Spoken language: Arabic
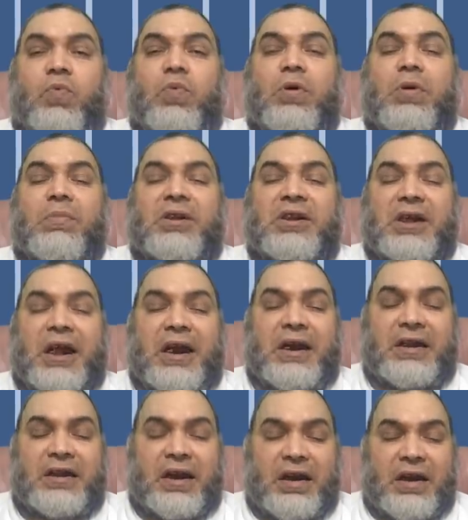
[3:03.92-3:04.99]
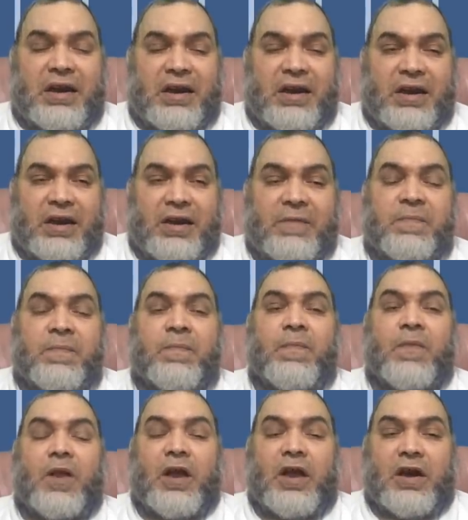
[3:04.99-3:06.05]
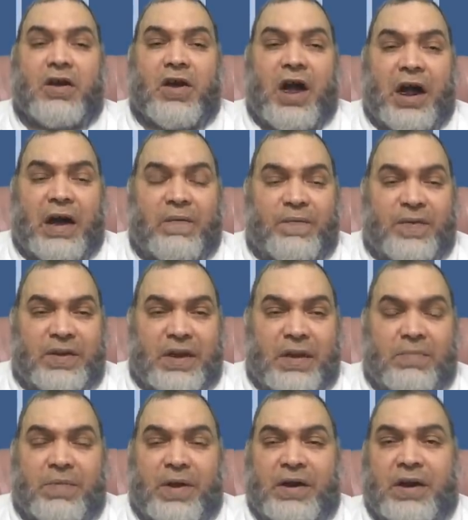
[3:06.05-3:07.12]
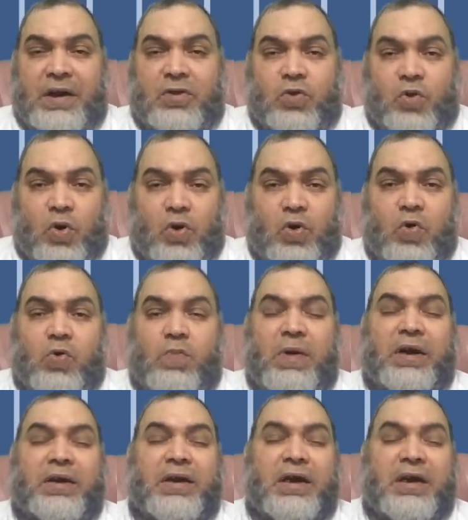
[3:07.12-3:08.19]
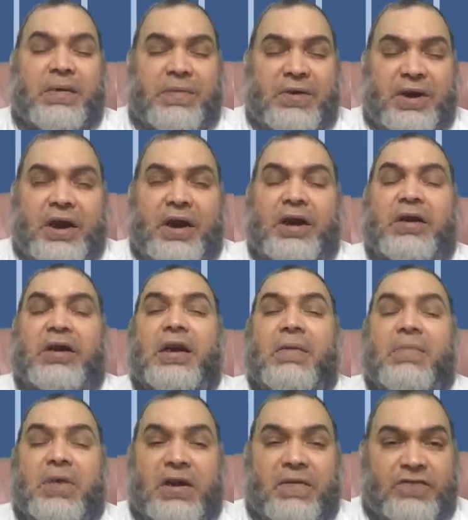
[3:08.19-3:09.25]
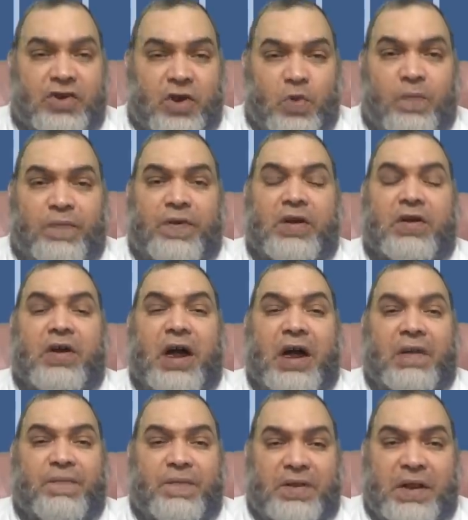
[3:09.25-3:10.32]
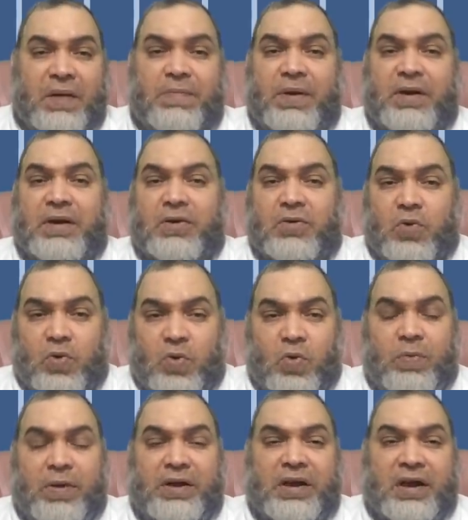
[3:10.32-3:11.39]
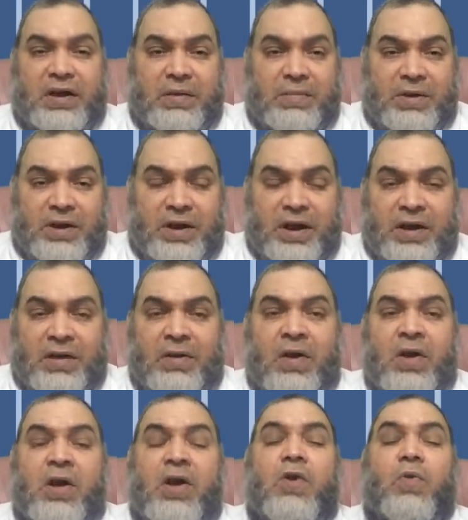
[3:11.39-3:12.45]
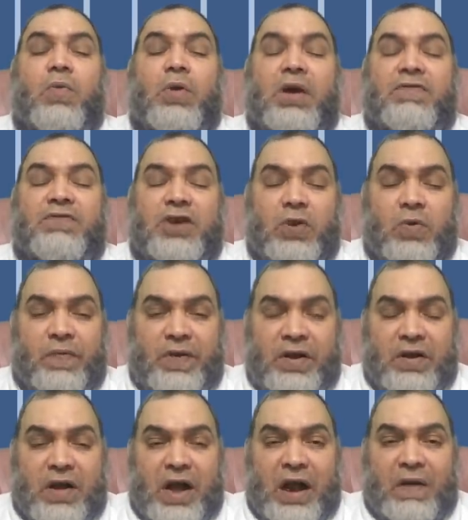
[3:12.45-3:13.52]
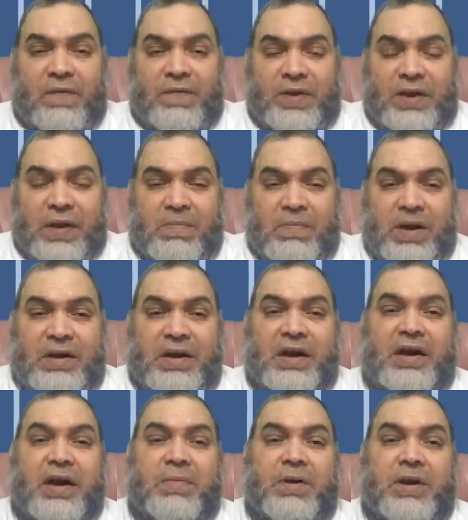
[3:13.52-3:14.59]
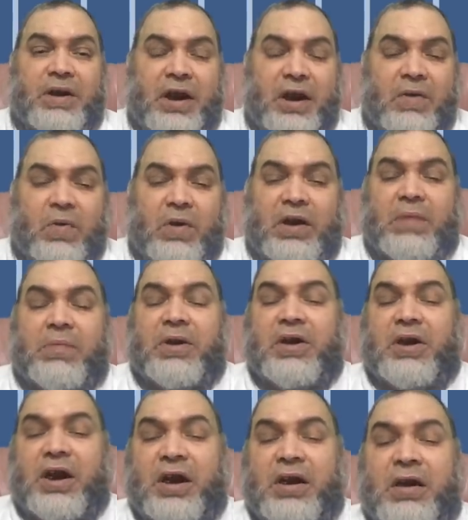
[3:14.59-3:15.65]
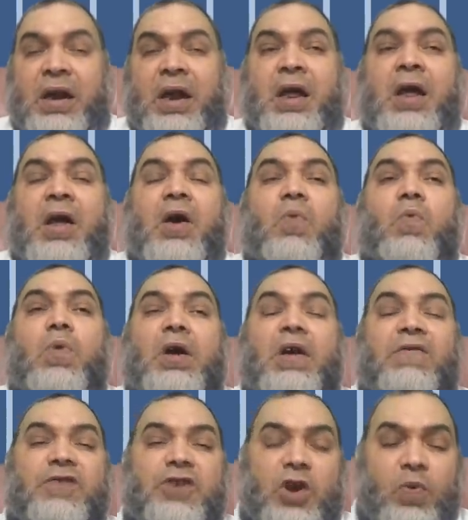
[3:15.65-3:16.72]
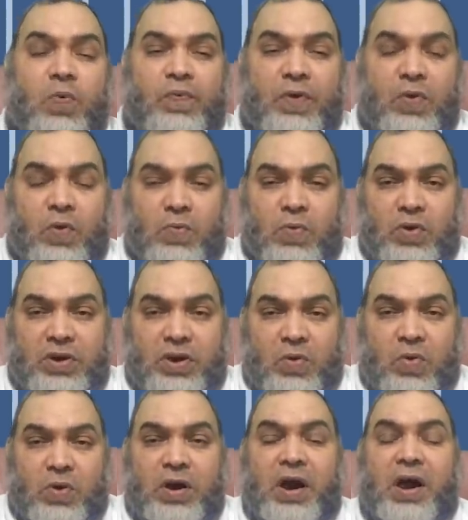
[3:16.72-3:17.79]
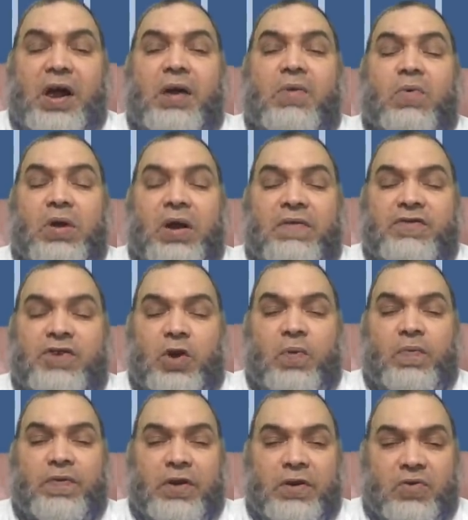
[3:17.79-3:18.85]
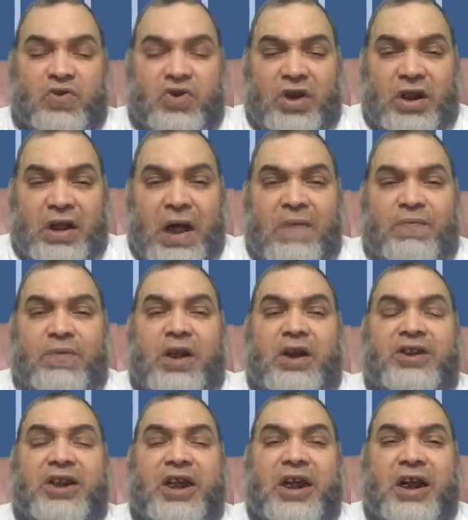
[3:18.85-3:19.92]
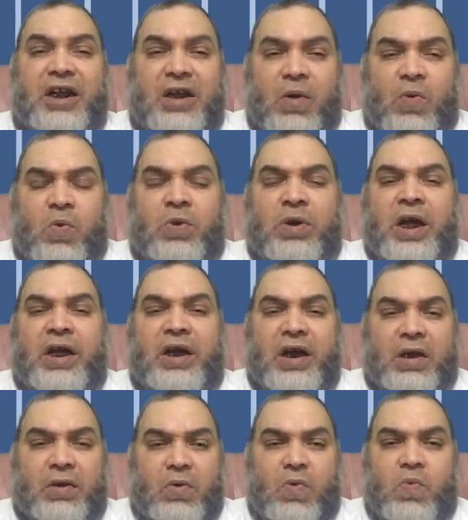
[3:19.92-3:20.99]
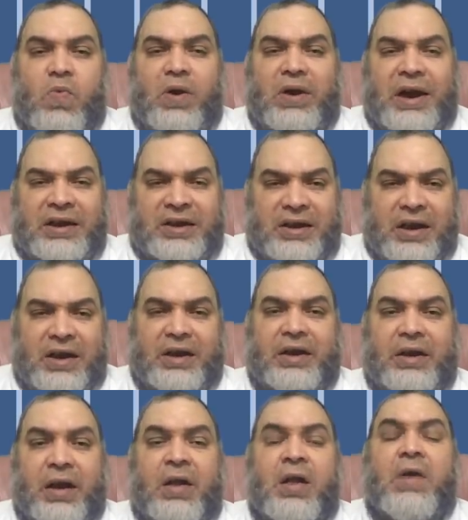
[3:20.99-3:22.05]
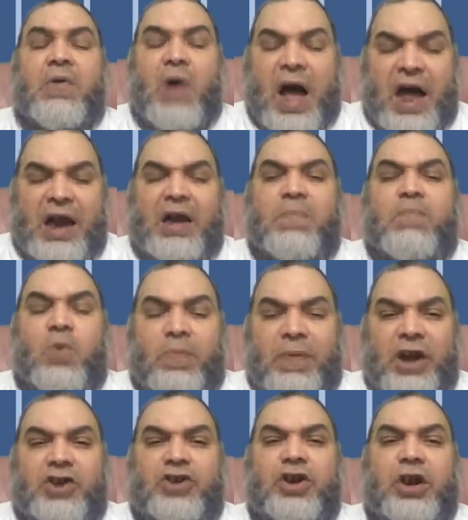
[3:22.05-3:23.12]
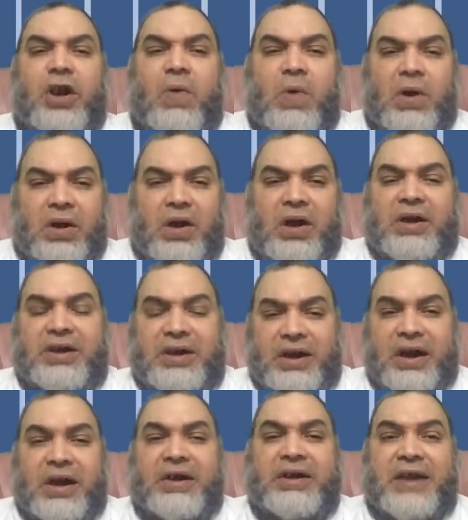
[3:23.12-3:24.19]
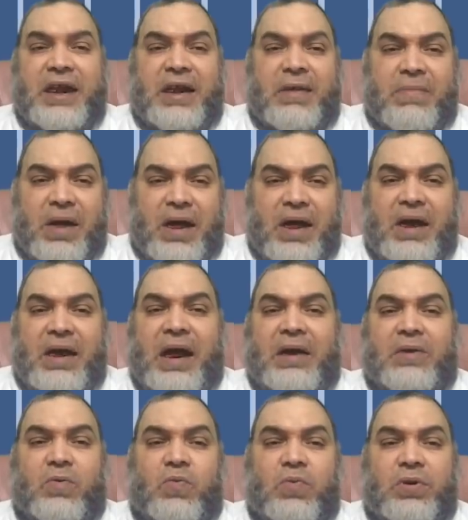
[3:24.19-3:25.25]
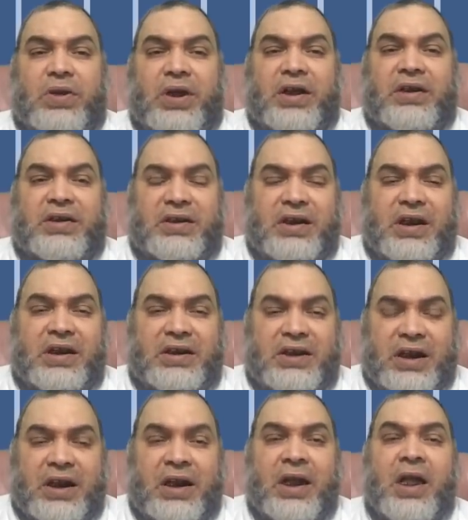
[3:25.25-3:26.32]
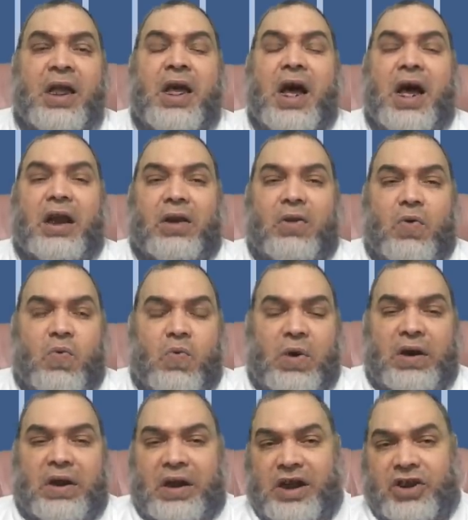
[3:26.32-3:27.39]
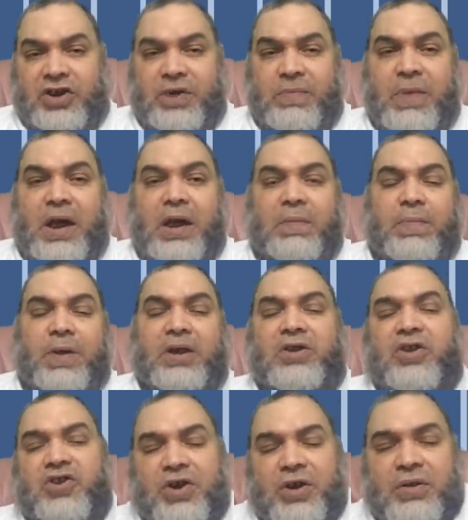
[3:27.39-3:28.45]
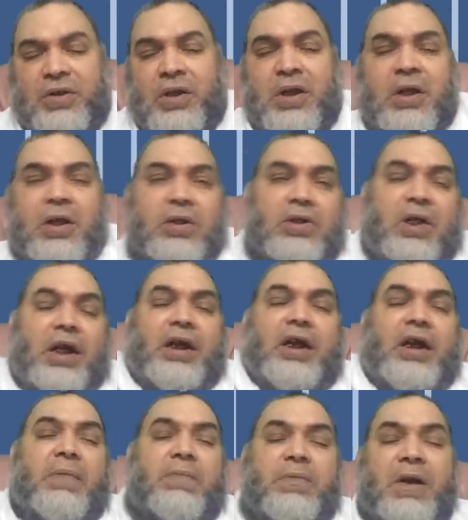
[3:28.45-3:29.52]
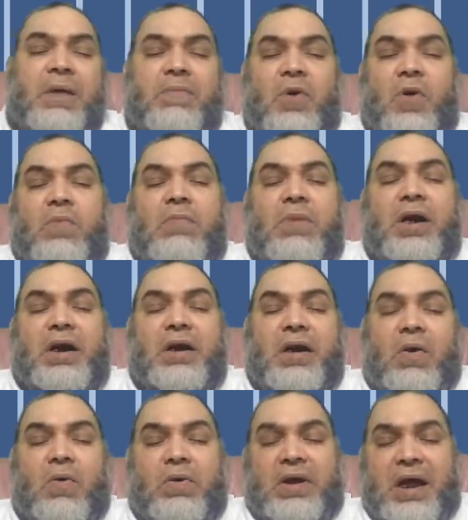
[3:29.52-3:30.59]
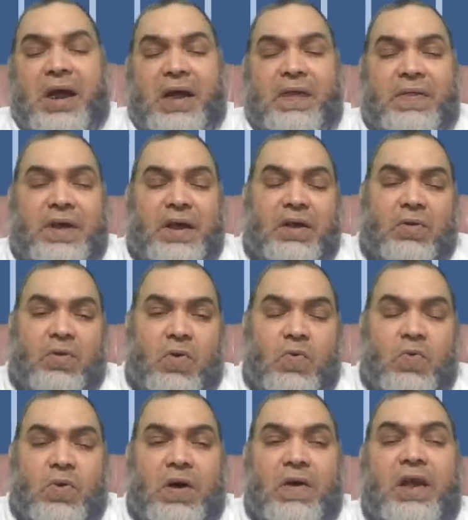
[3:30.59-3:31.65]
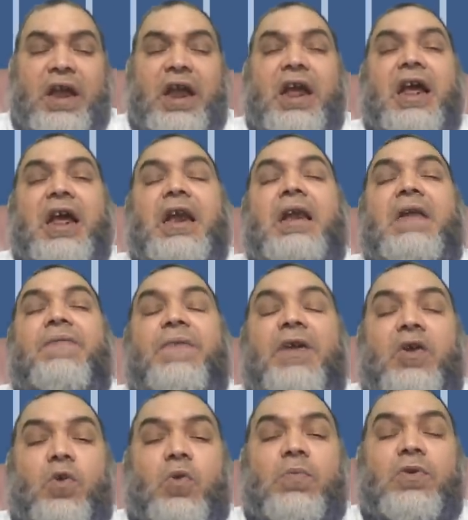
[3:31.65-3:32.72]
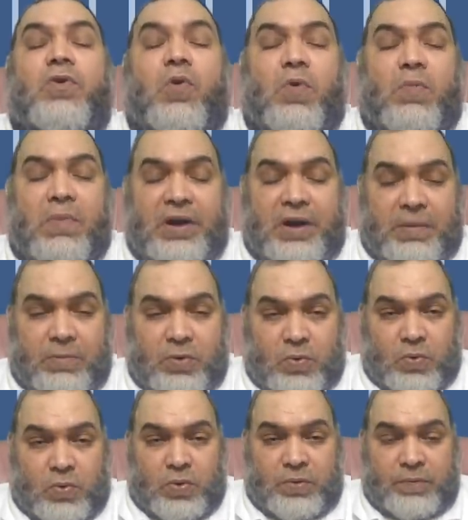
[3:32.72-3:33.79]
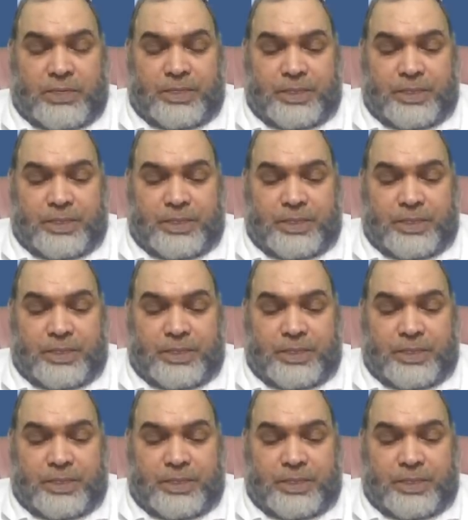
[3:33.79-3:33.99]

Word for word: ومساله ايقاع الفتن بين الترك وبين الليبيين لما يفشلوا في ايقاع الفتن بين الترك وبين الليبيين ويفشلوا في ايقاع الفتن بين الليبيين والليبيين ويفشلوا في الامور دي كلها ويفشلوا في نصره حفتر سيلجؤون الى القوه العسكريه المباشرة والقاسية زي ما قال عدو الله السيسي القوة الغاشمة الباطشة طيب لما هم يلجأوا إلى هذه القوة إيه اللي في إيدهم إن هم يعملوه